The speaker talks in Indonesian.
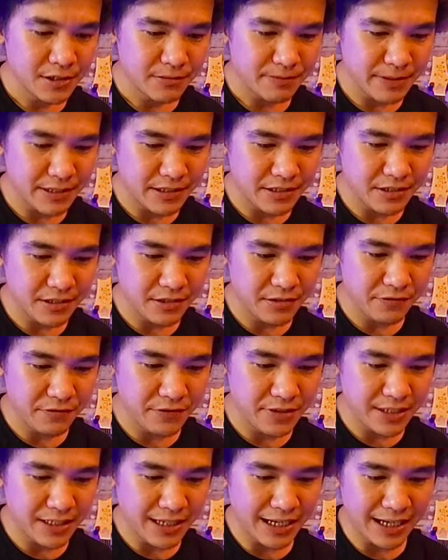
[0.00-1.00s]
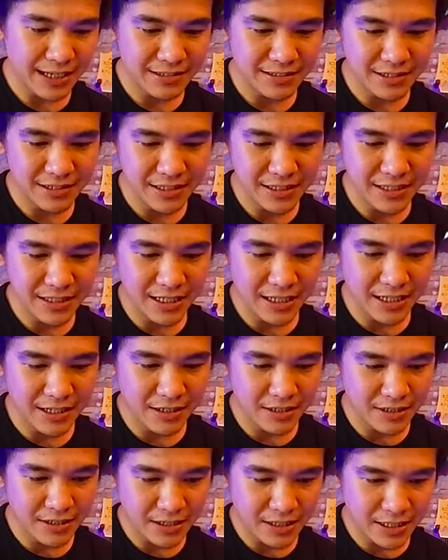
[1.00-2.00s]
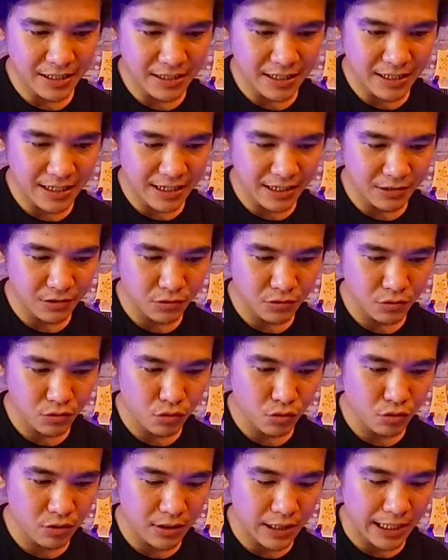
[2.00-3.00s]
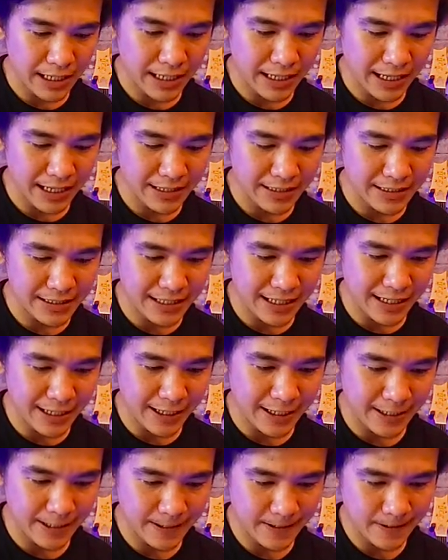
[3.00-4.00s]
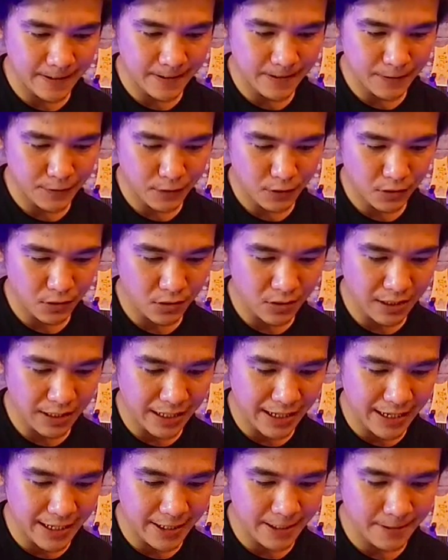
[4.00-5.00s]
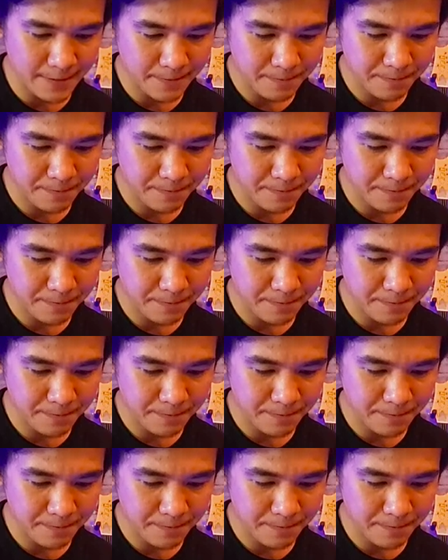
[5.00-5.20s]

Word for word: Spesifikasinya kita langsung googling aja. Oke. Okay.